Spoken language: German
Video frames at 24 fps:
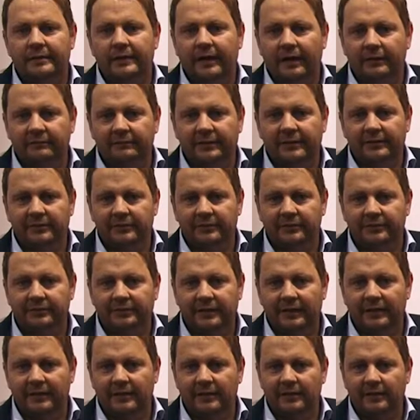Die
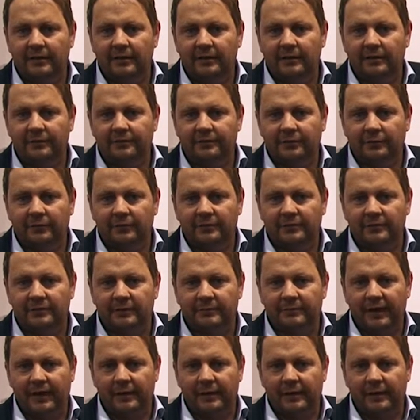Anwendungsfälle äh, von unserem